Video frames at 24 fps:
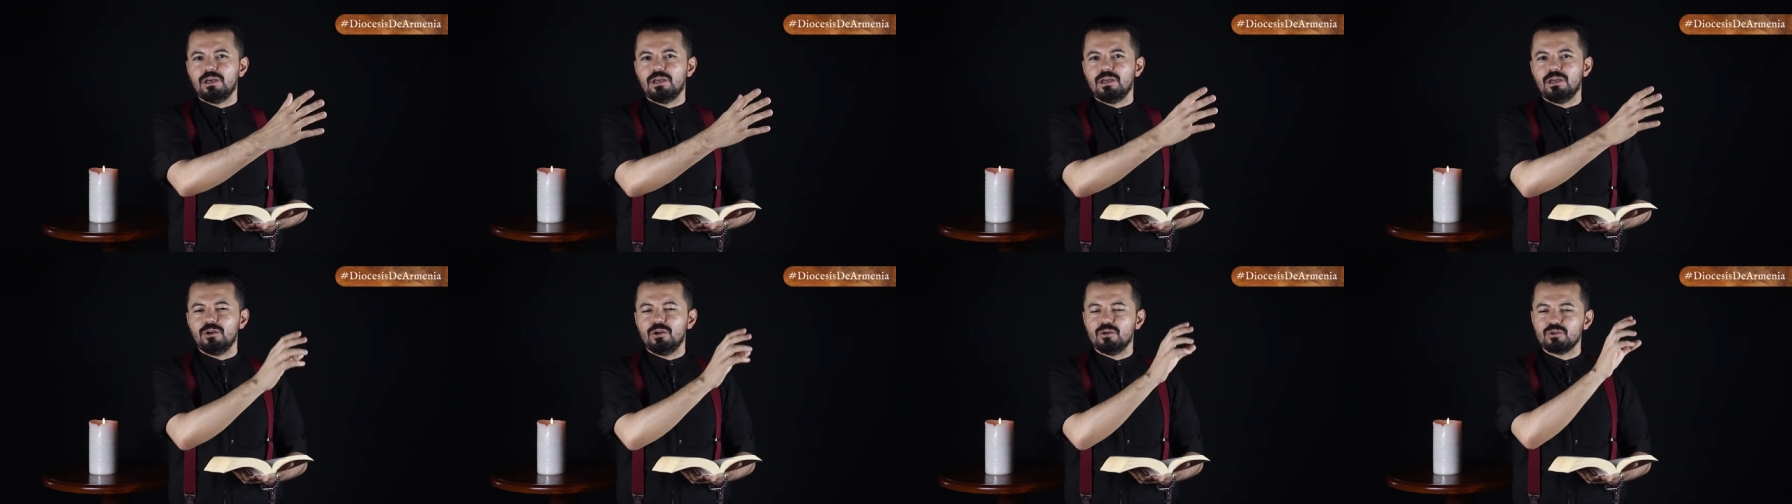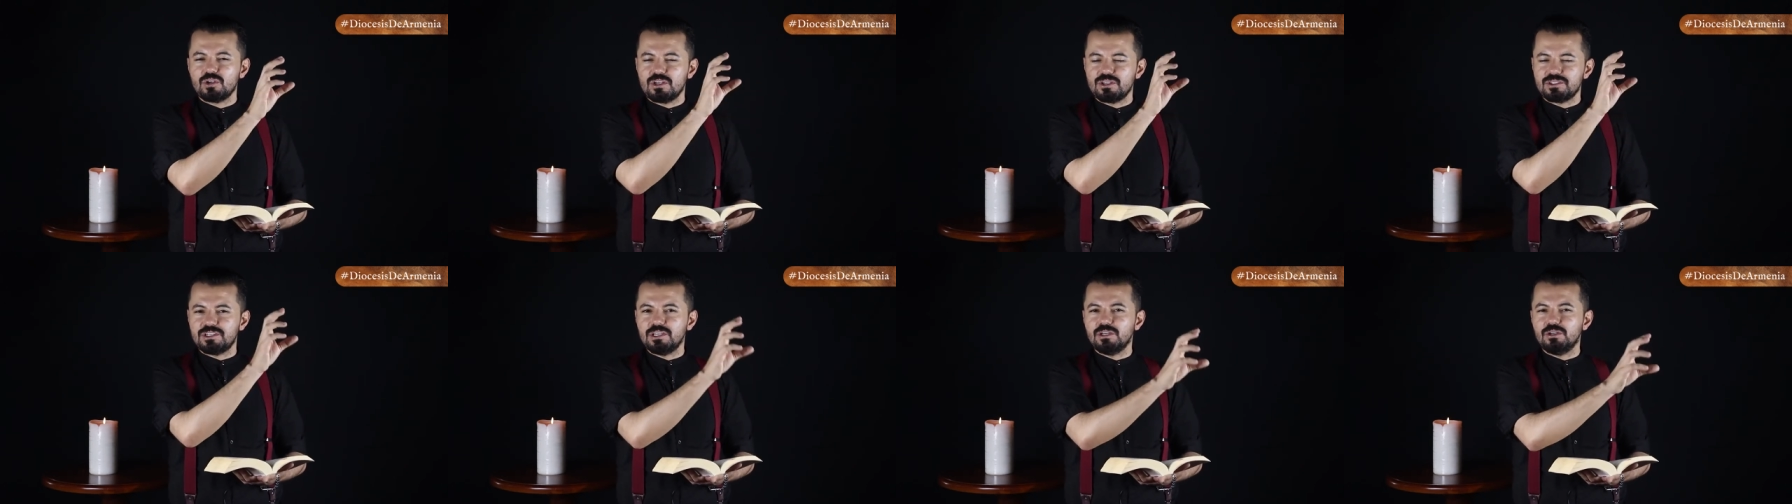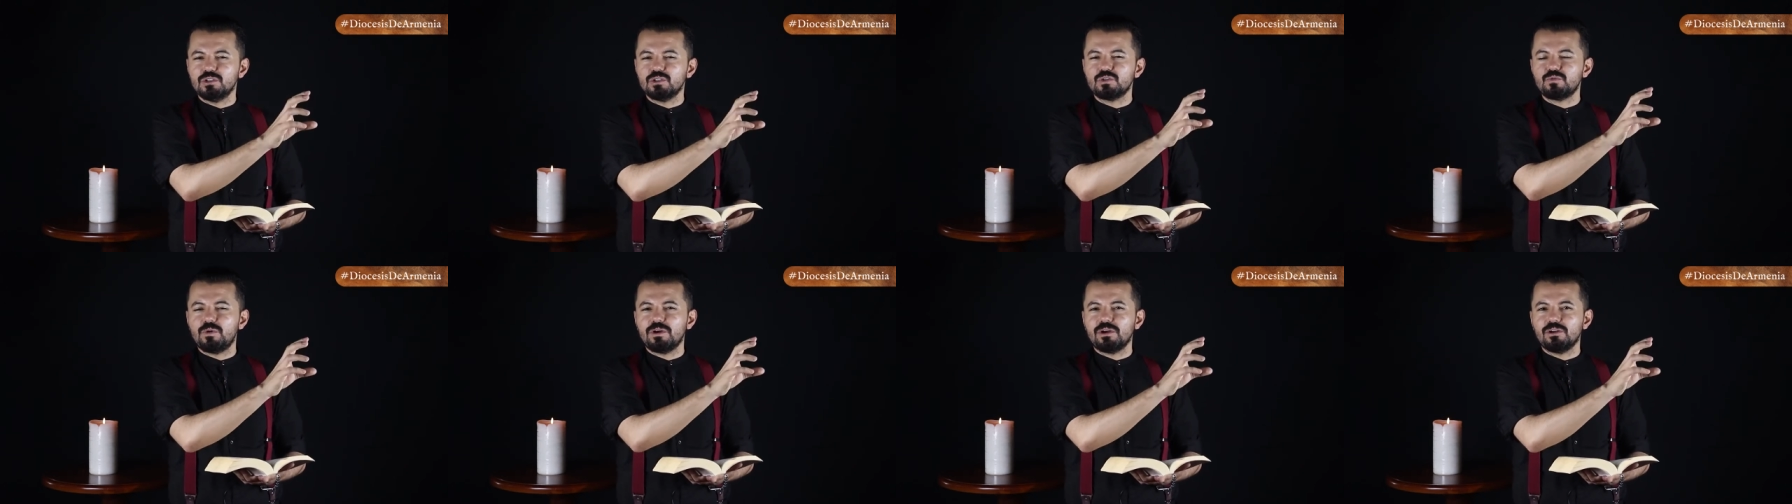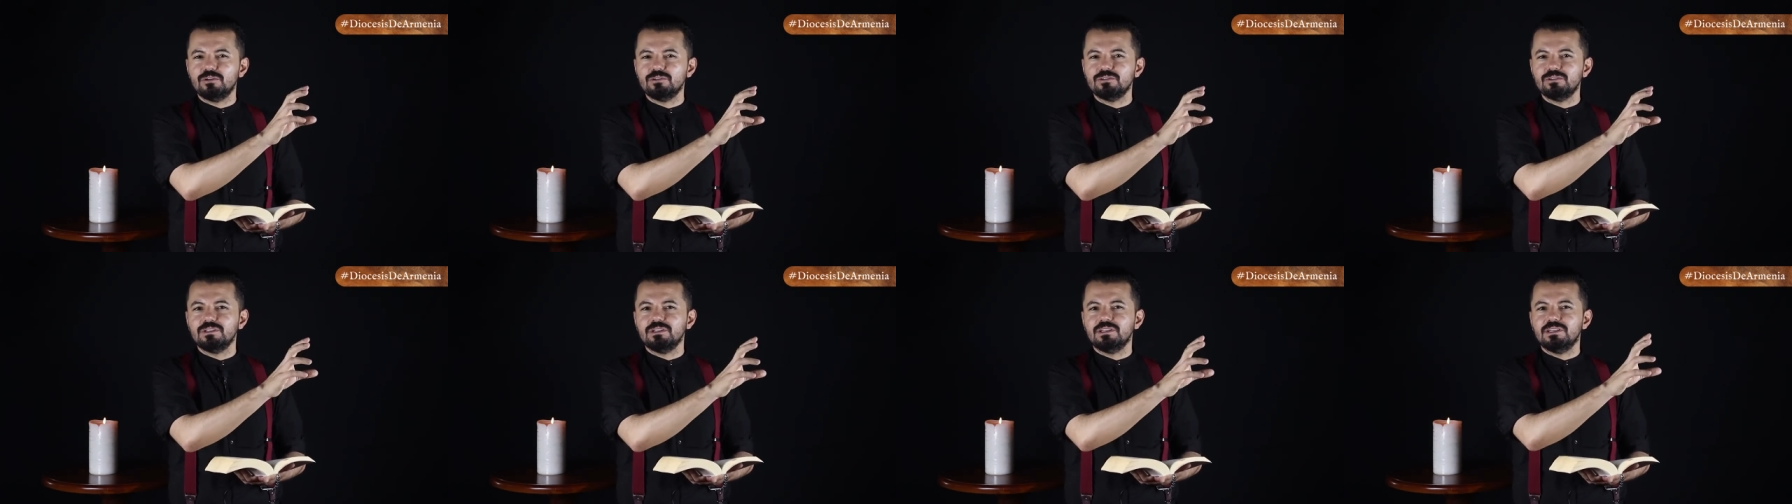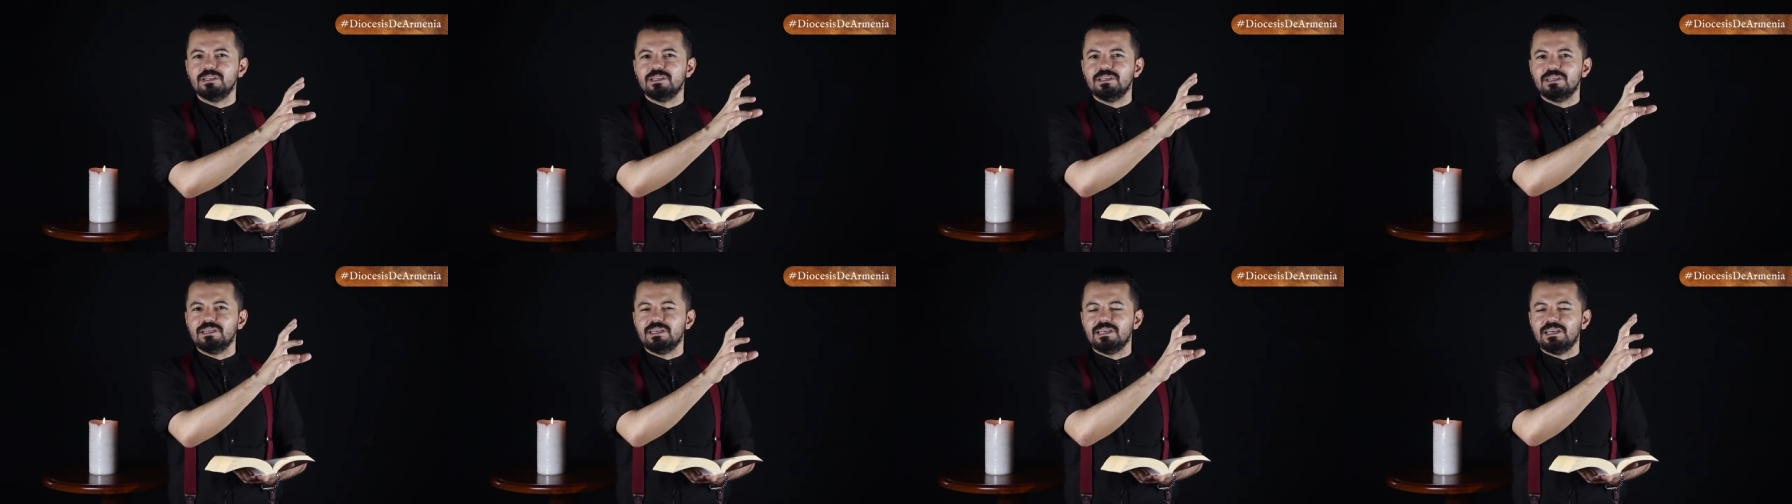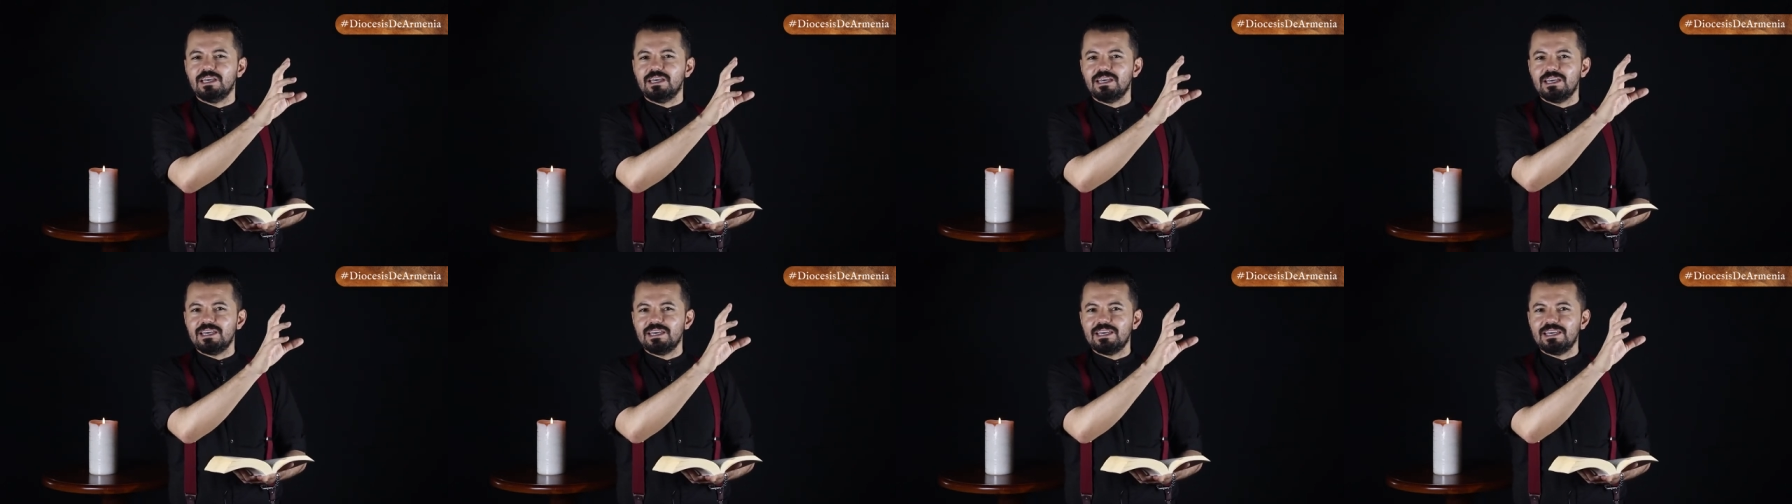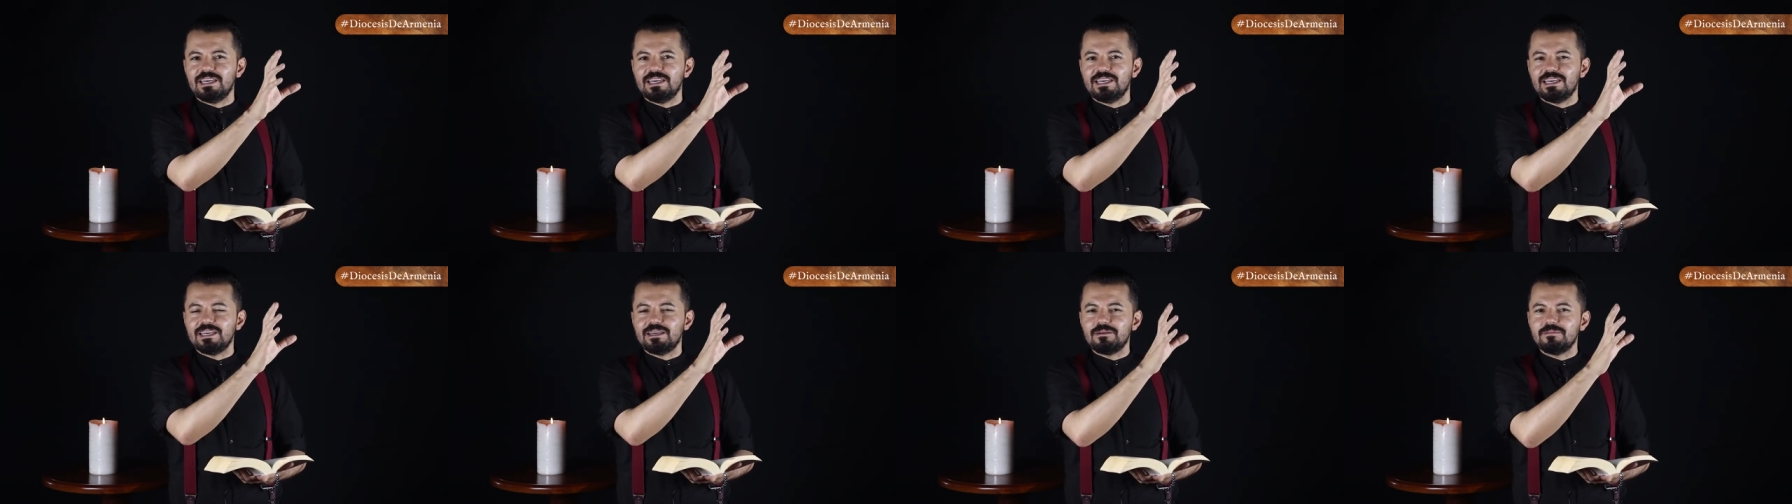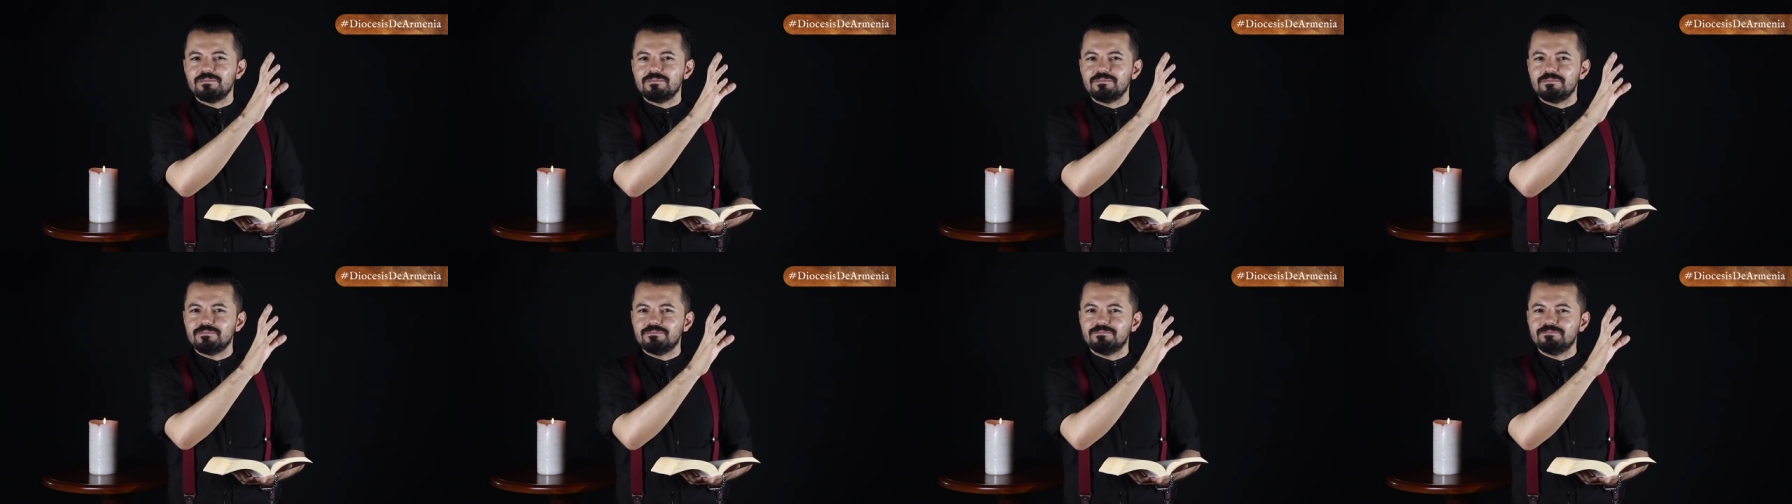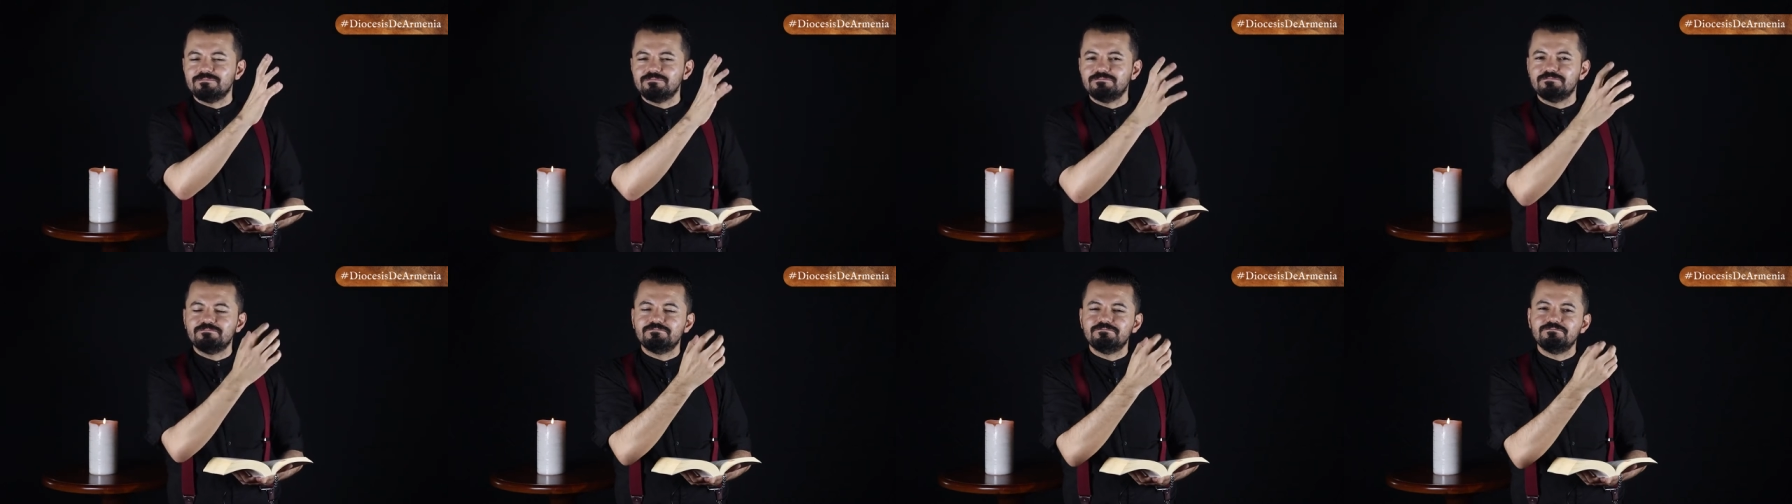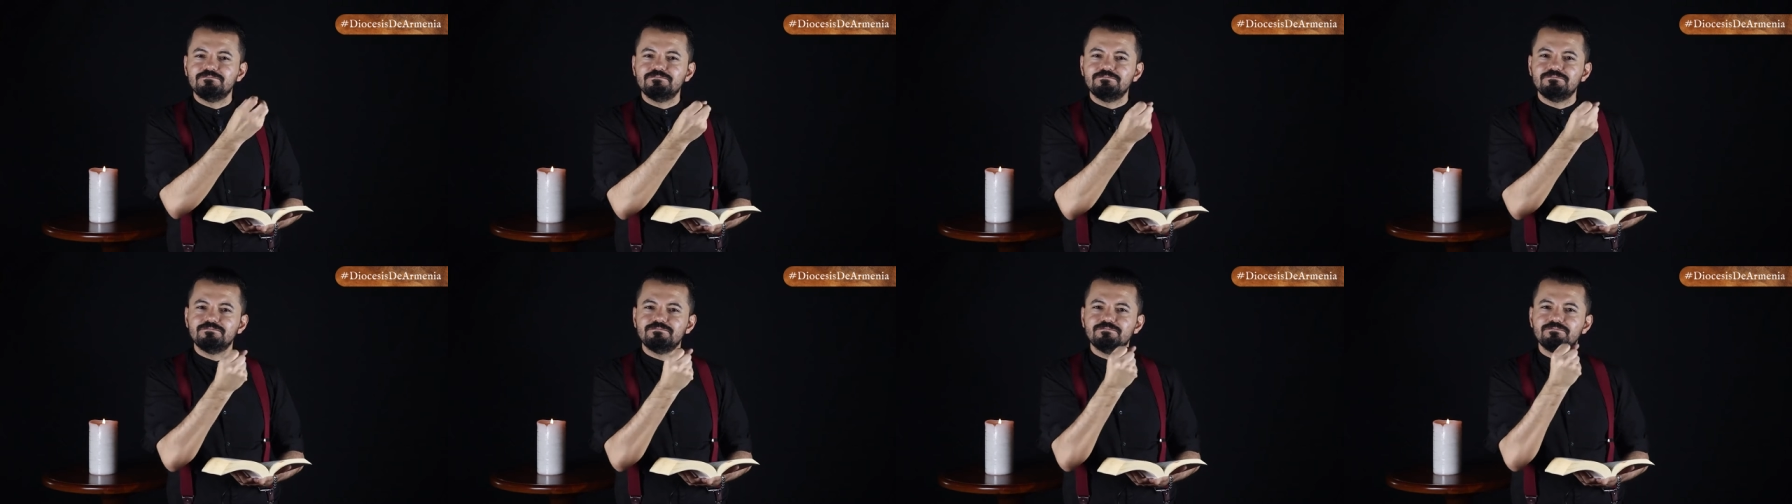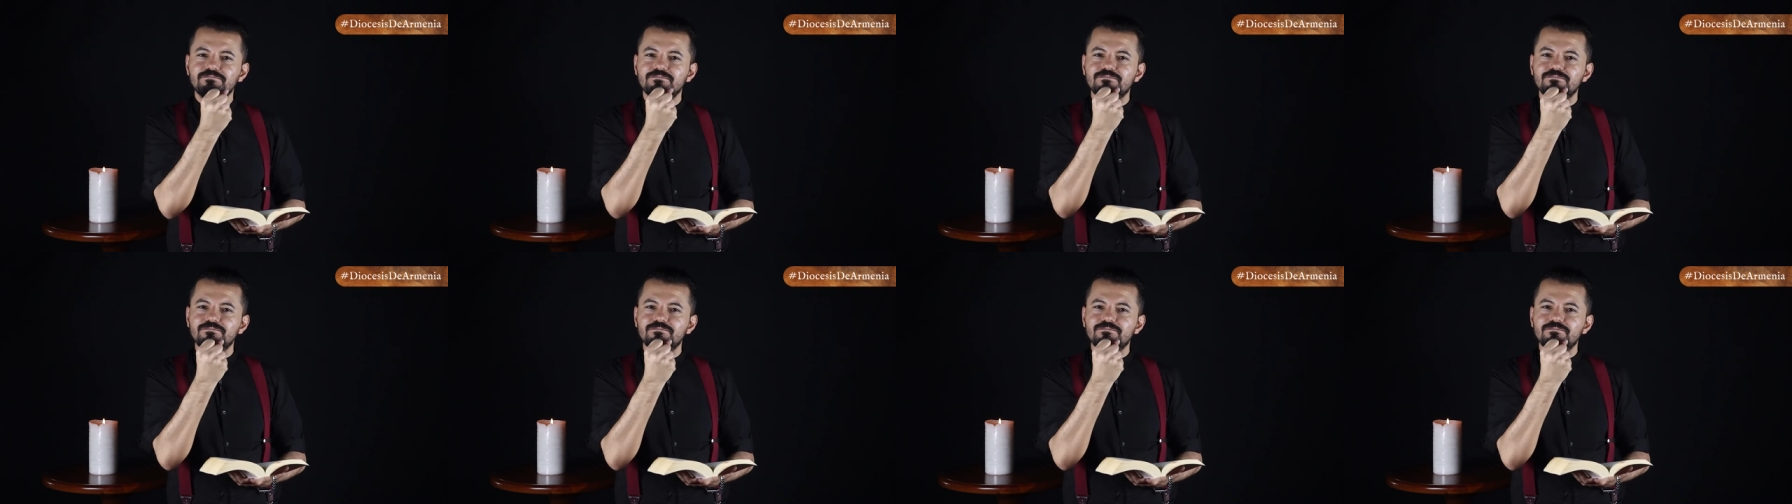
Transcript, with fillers: eh, los asirios fueron mm,